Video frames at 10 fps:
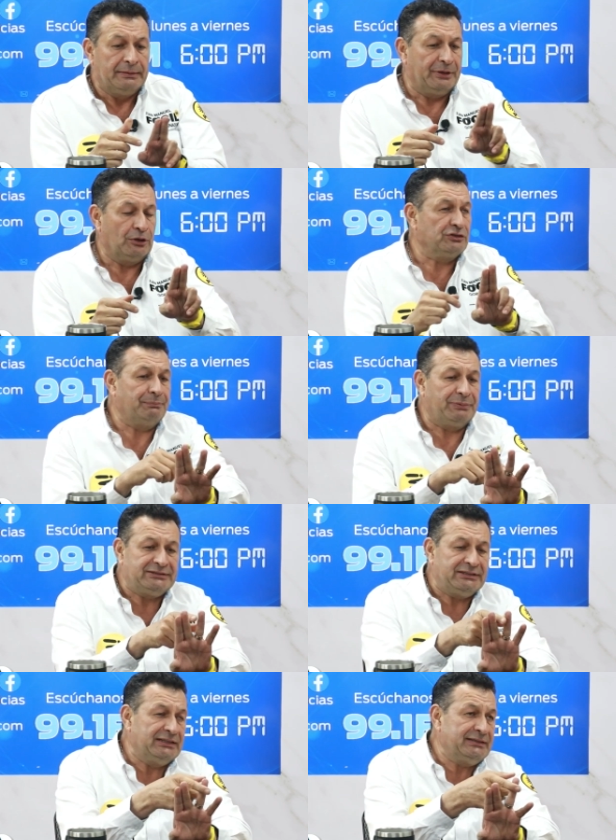Pero si el
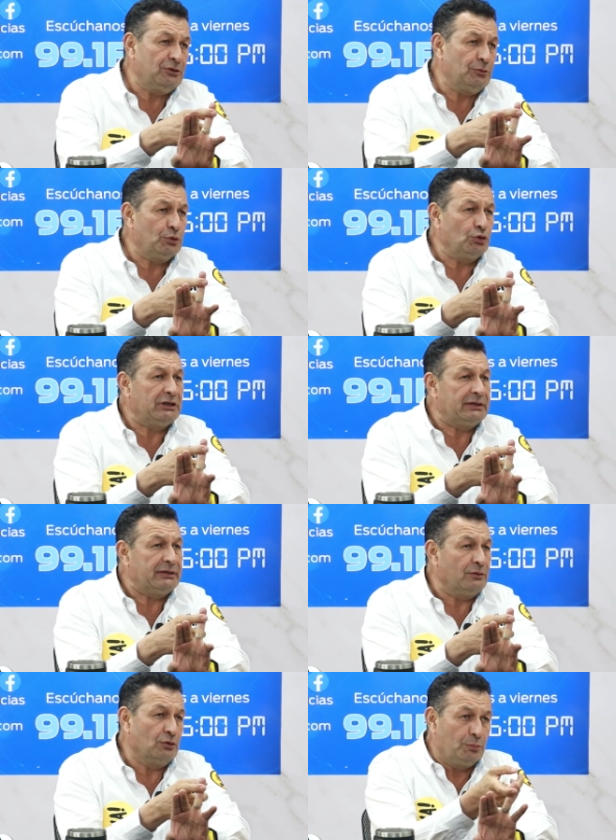presidente lo
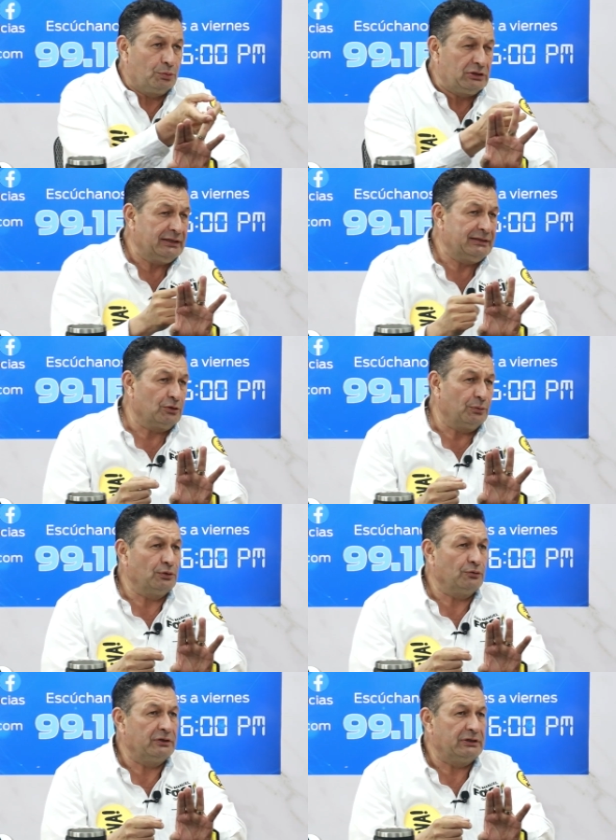protege o lo protegen del
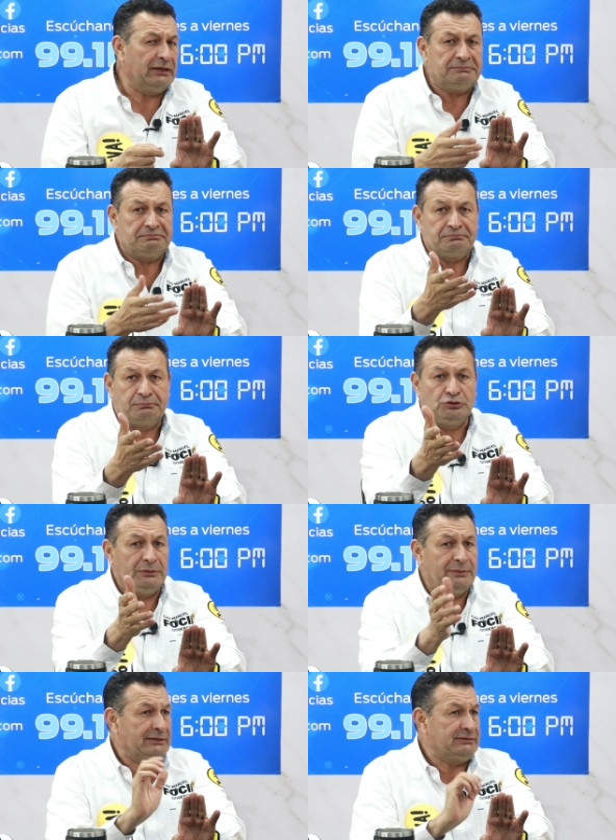gobierno federal, pues no
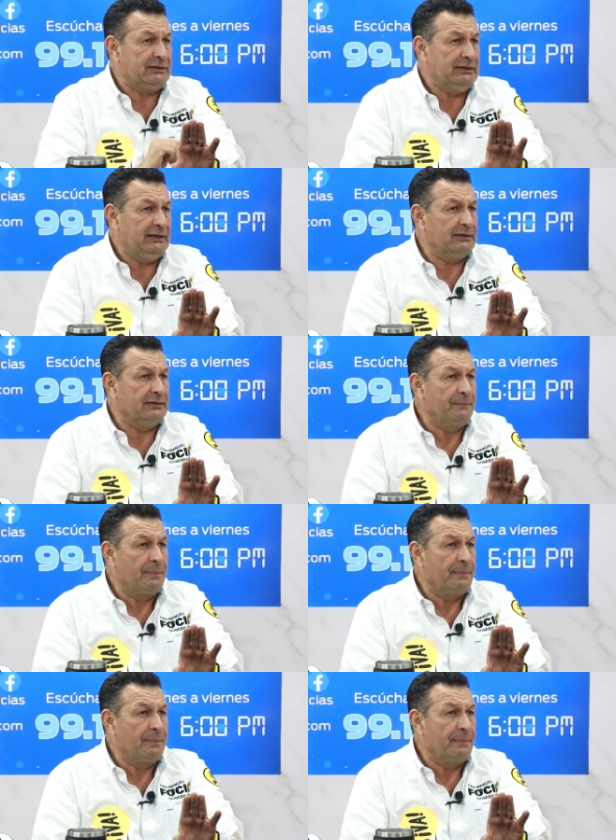le van a hacer nada.